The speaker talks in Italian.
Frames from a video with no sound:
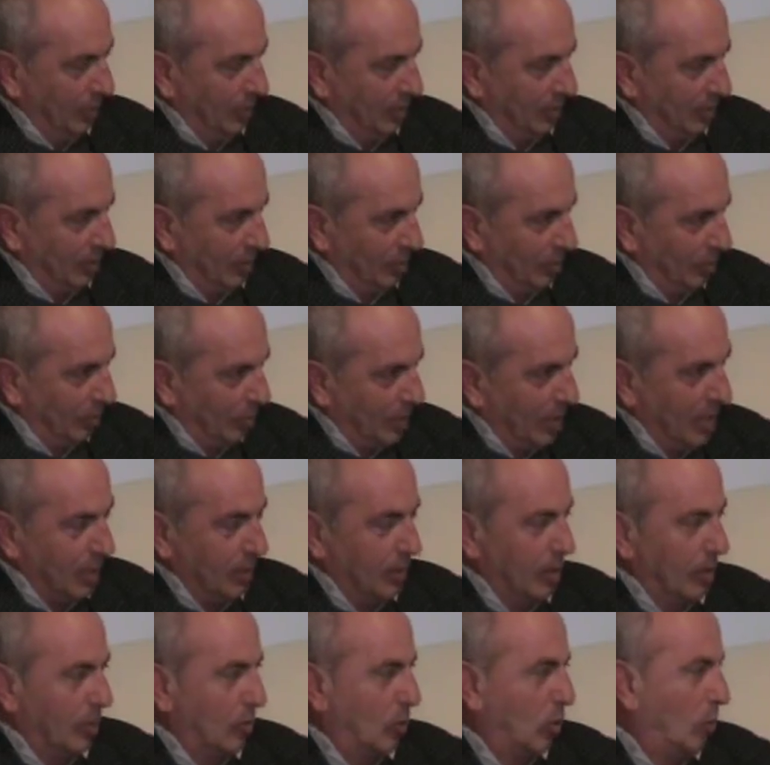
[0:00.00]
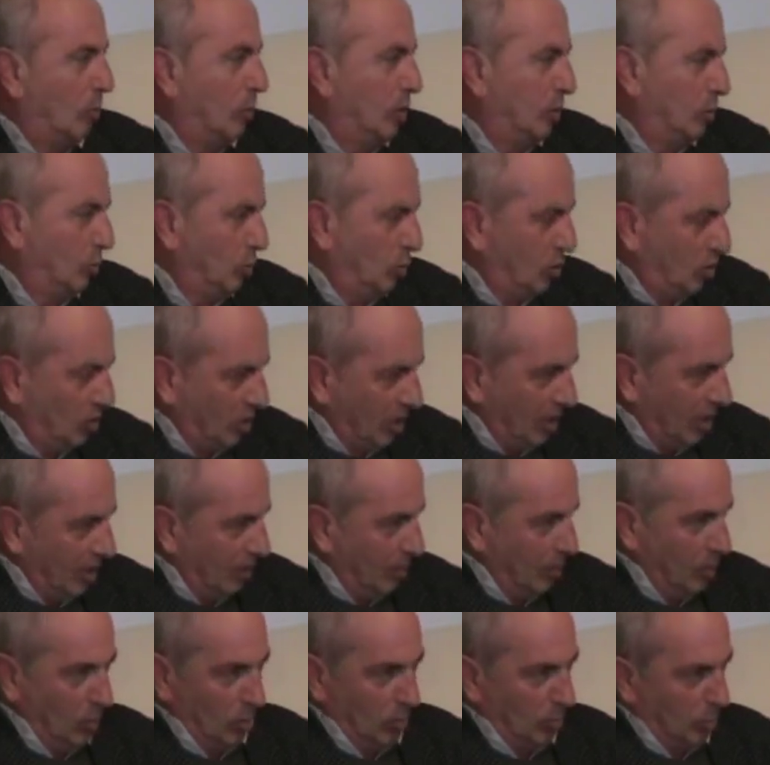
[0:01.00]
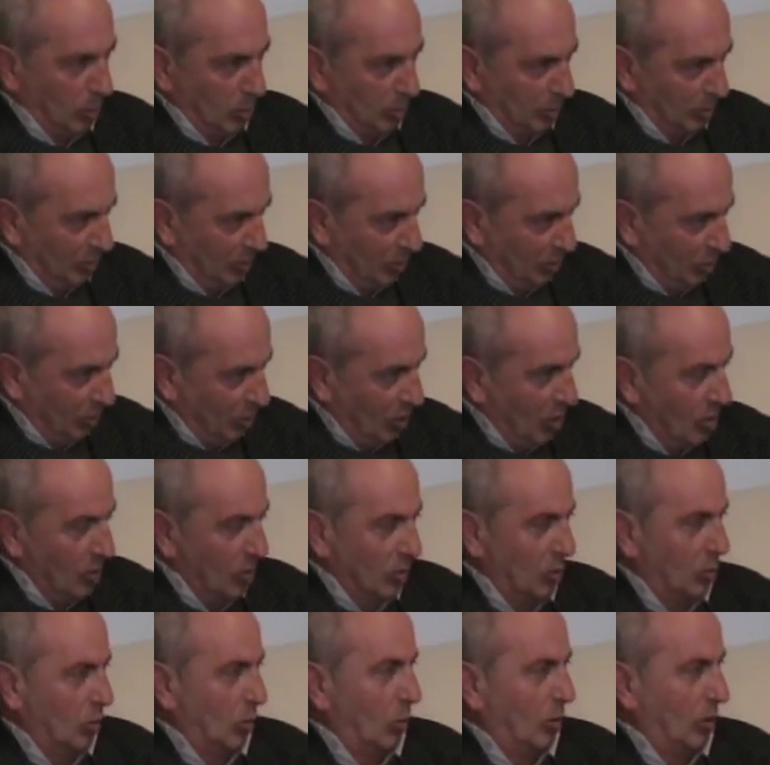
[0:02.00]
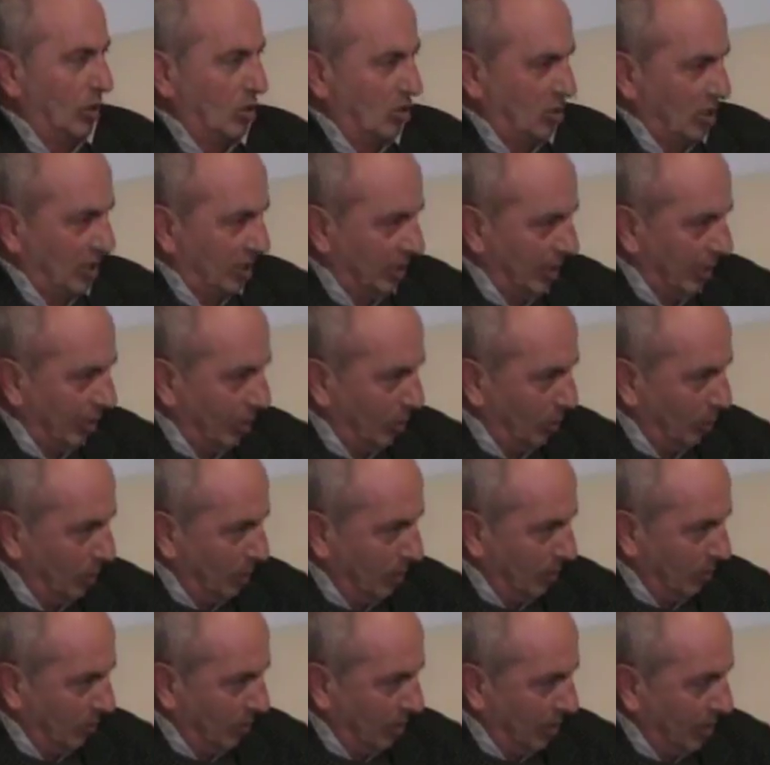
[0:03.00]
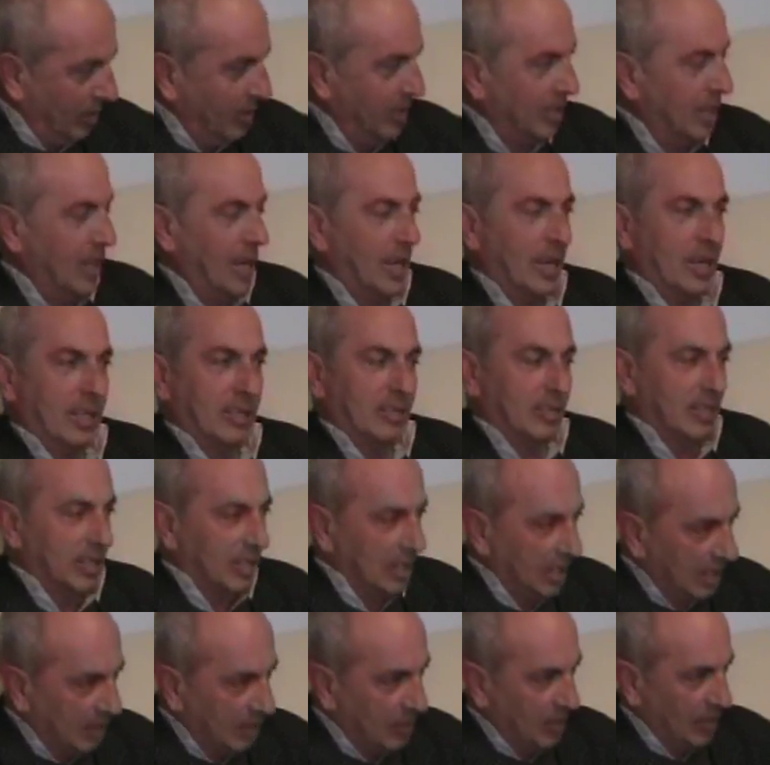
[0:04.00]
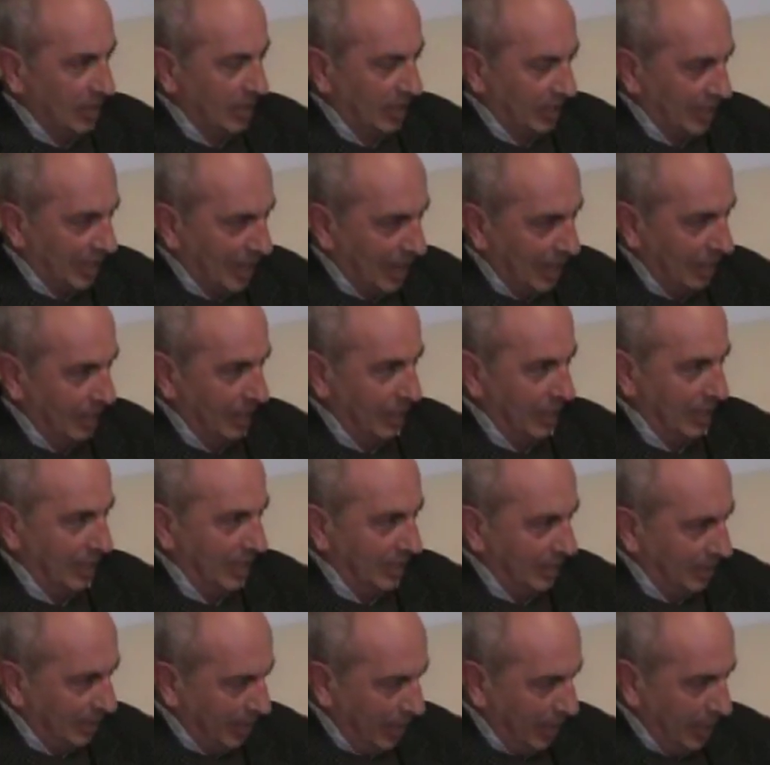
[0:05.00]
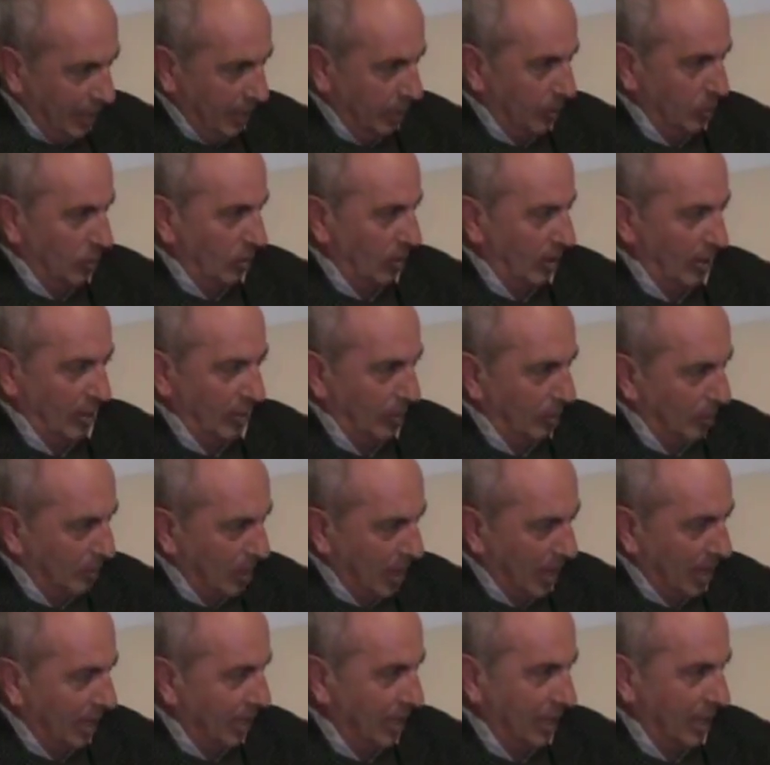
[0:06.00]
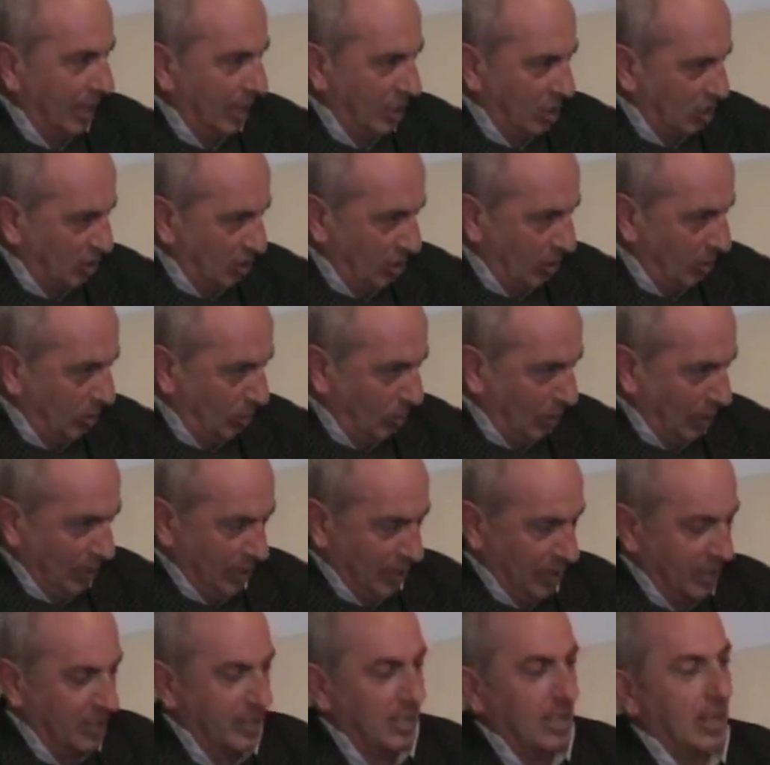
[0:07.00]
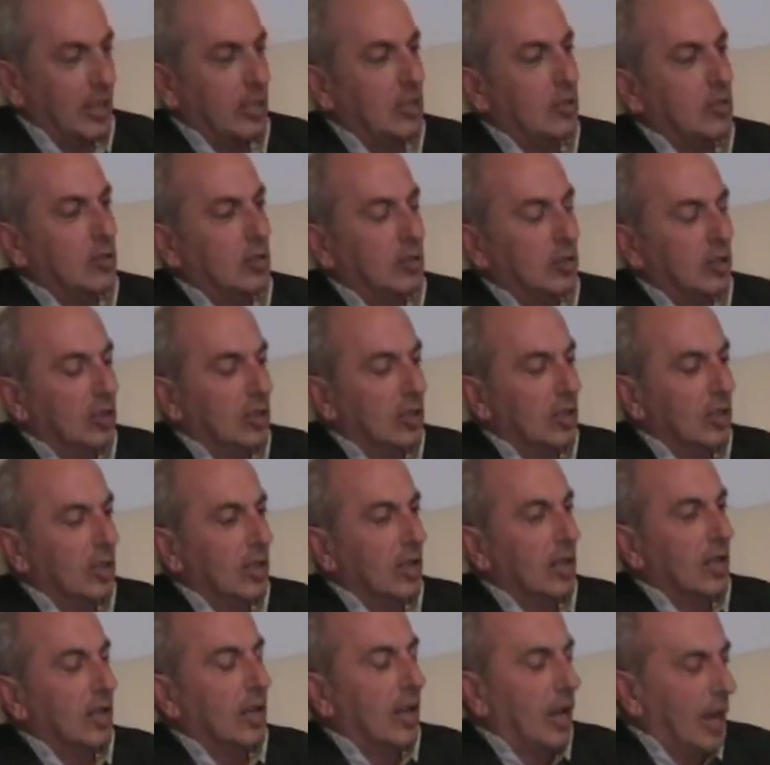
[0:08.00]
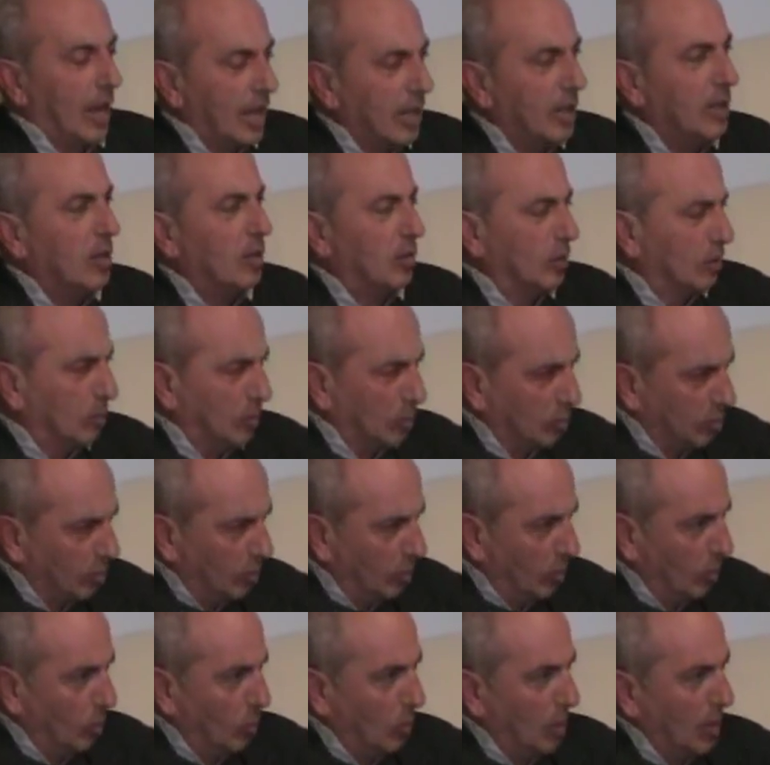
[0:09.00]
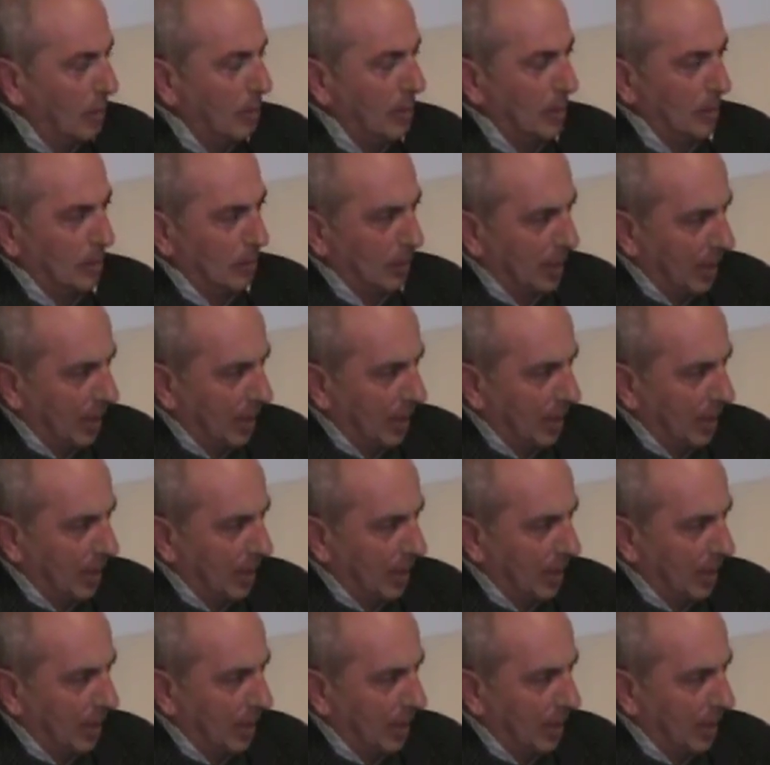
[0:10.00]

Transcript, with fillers: questo argomento e come tu dicevi l'ho proposto io e tu l'ho accettato ben volentieri, significa che anche in te Corrado Bianca ha lasciato qualche segno e dico sono qui per